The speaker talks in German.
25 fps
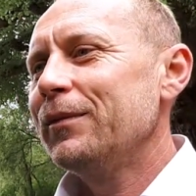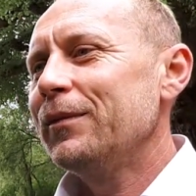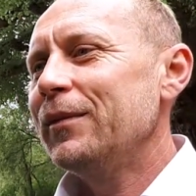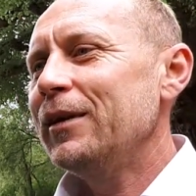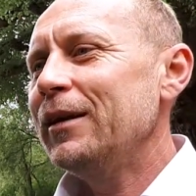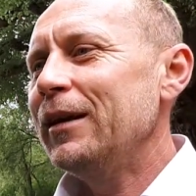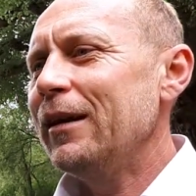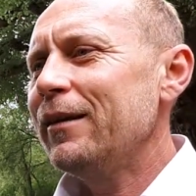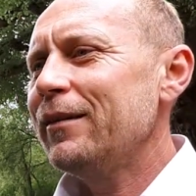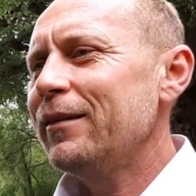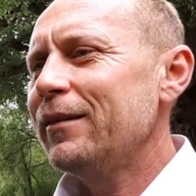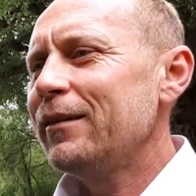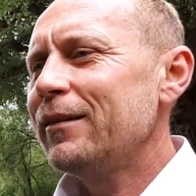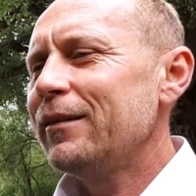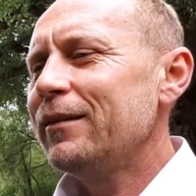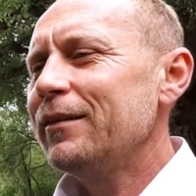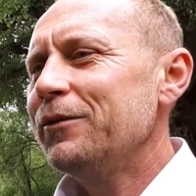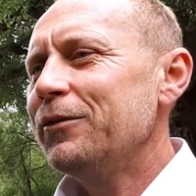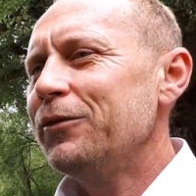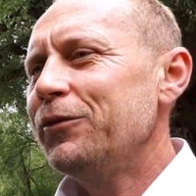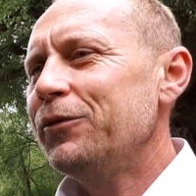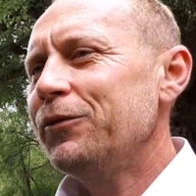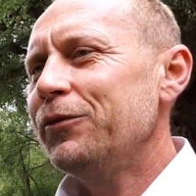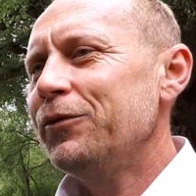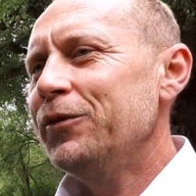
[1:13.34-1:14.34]
die letzten
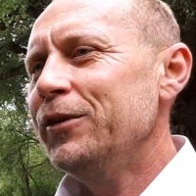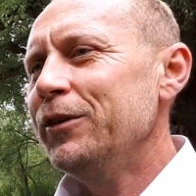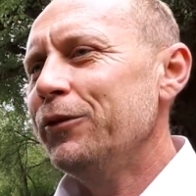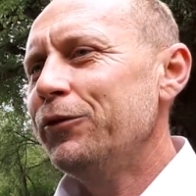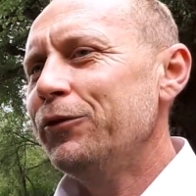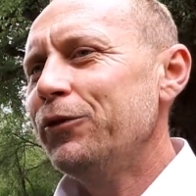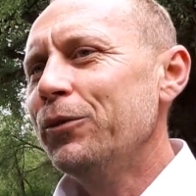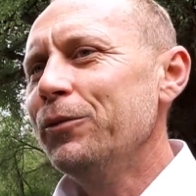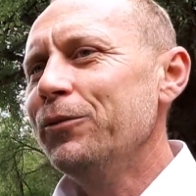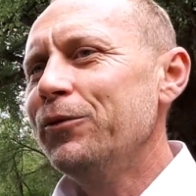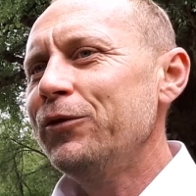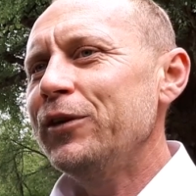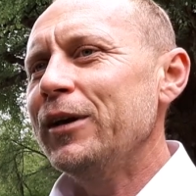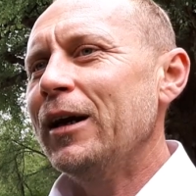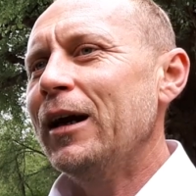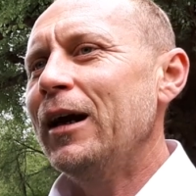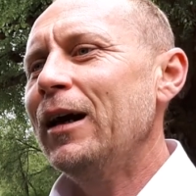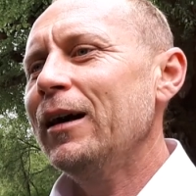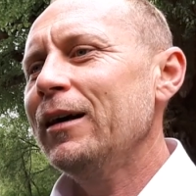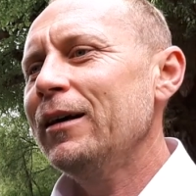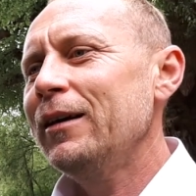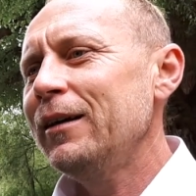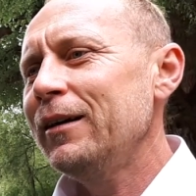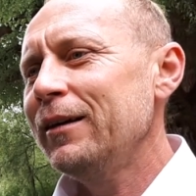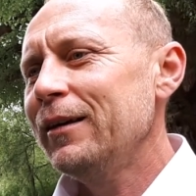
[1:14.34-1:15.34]
vier, fünf
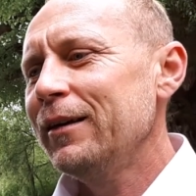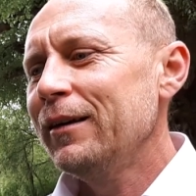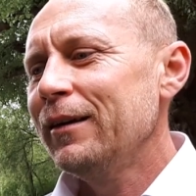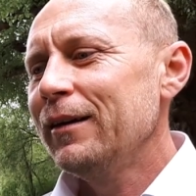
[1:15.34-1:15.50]
Jahre,